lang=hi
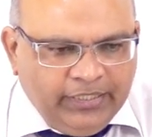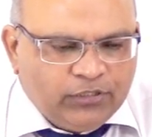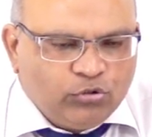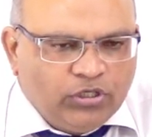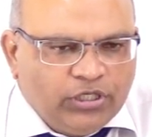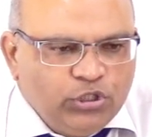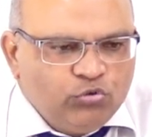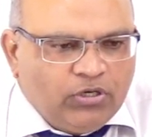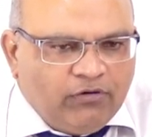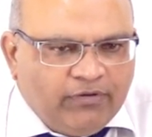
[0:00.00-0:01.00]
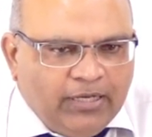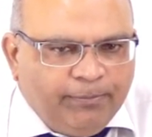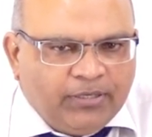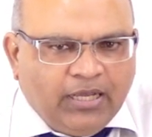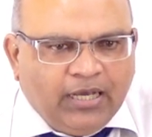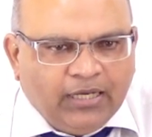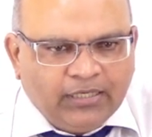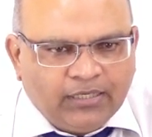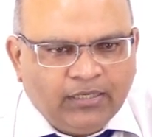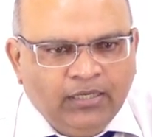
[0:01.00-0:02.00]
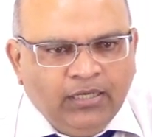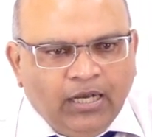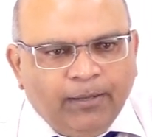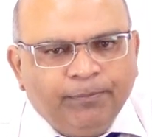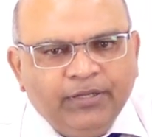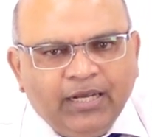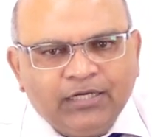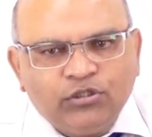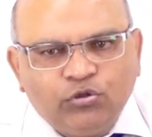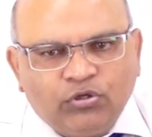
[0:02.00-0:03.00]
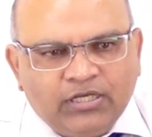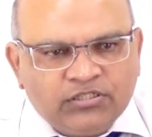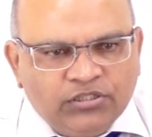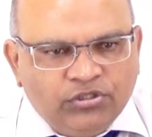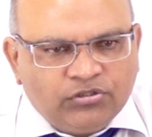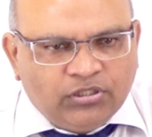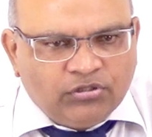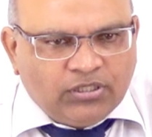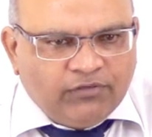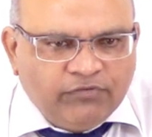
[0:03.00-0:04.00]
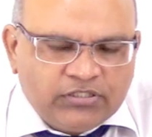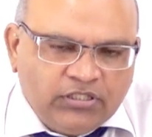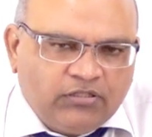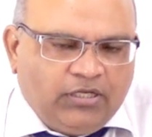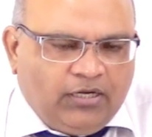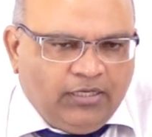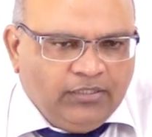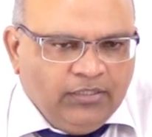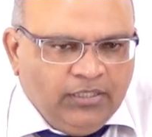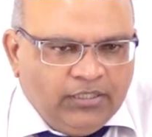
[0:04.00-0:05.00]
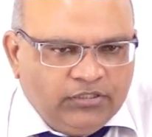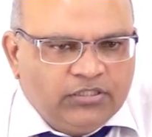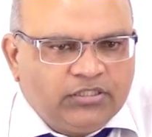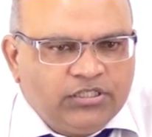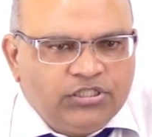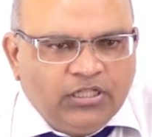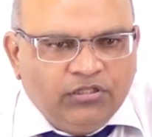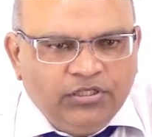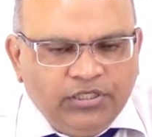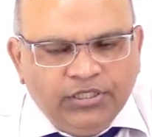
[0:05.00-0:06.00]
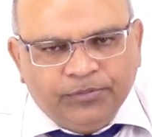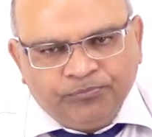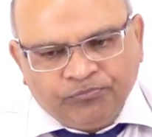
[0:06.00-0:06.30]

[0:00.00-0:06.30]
एक तो अंग्रेज़ों का वहाँ पर आकर अपने आर्थिक और राजनीतिक तंत्र का विकसित करना जिससे जल्दी ही